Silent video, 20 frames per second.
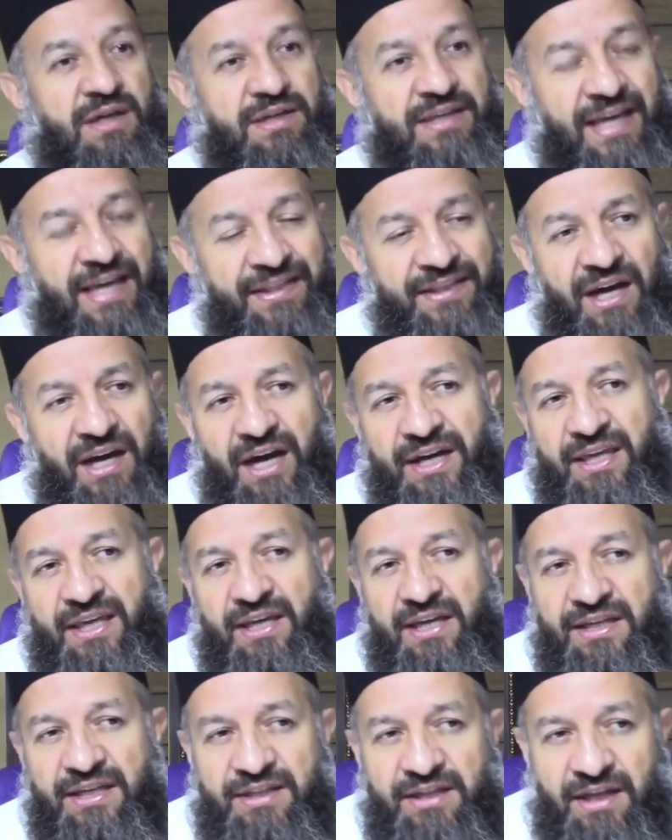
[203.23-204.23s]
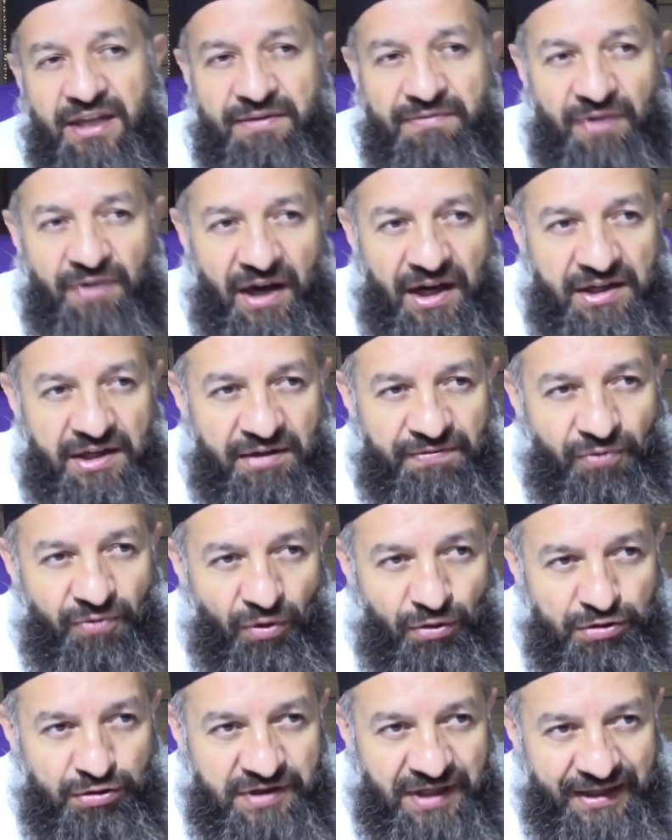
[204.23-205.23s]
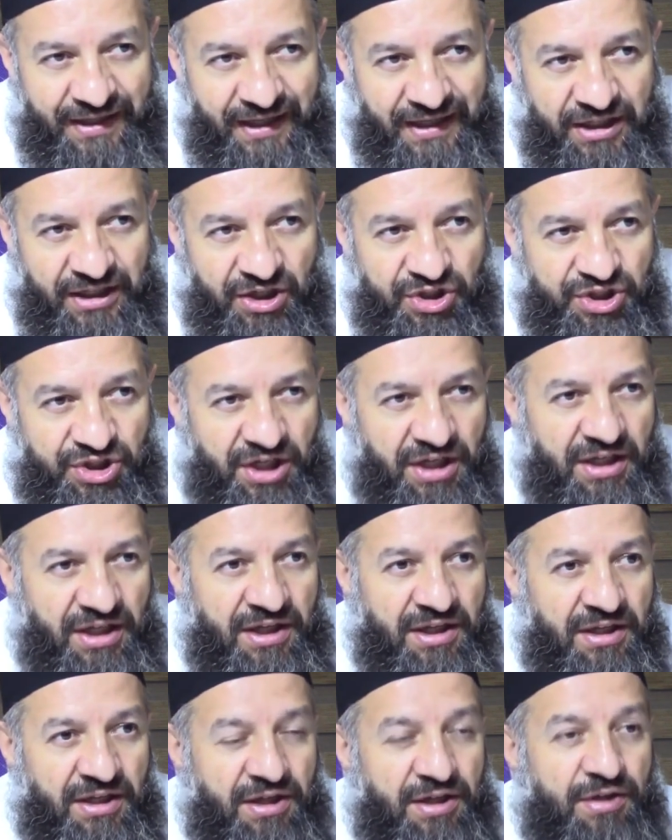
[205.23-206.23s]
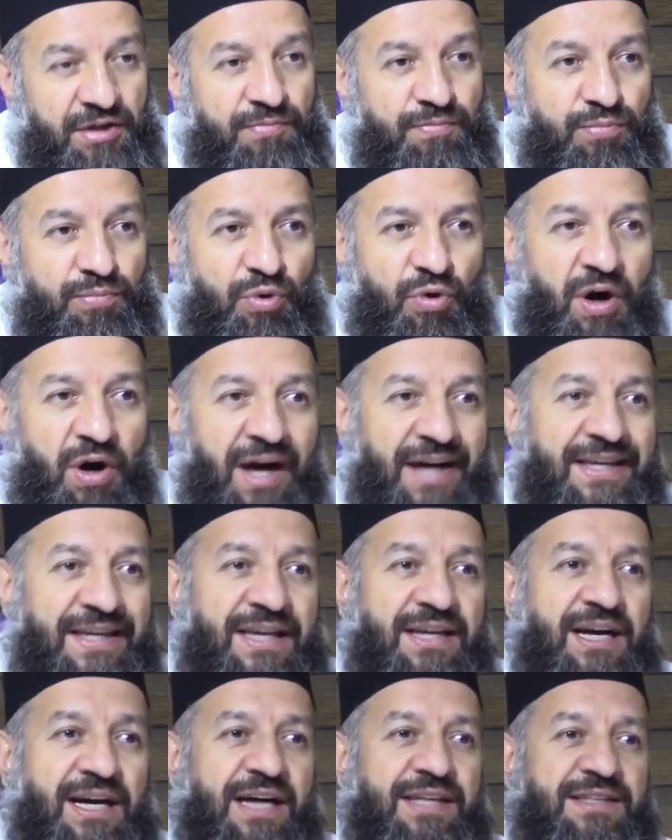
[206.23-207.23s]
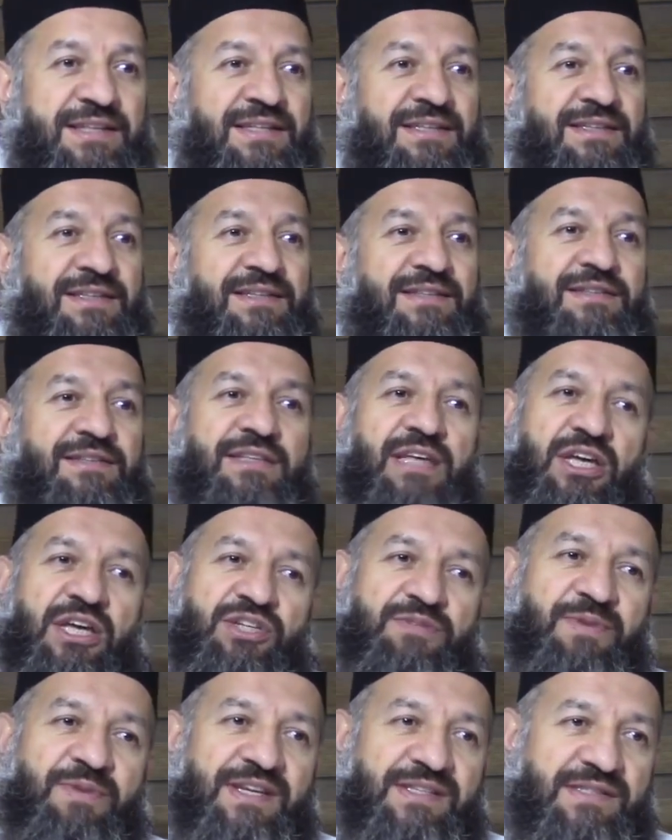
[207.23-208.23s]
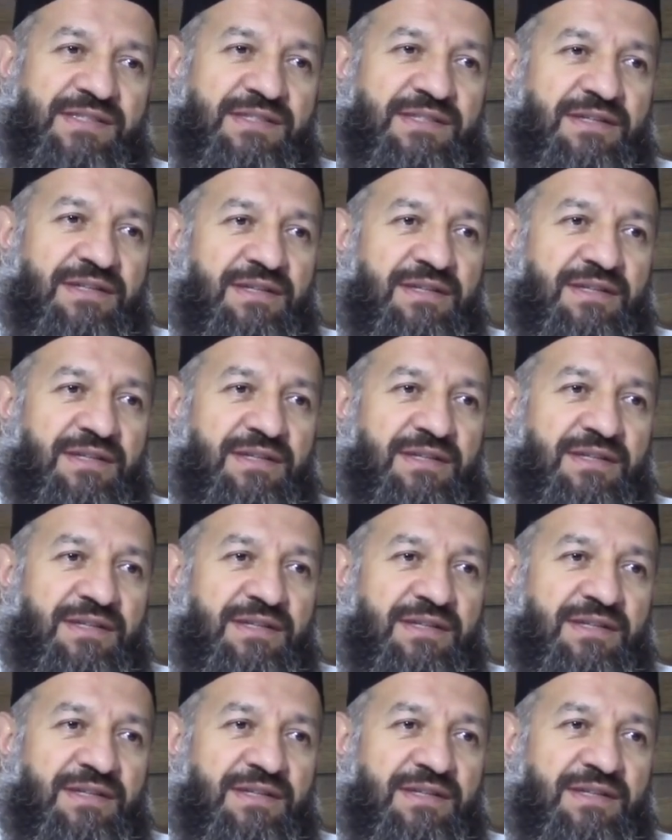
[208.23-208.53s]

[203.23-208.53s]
kendi hakikatine vakıf olsa da kişi bu hakikat değişmez.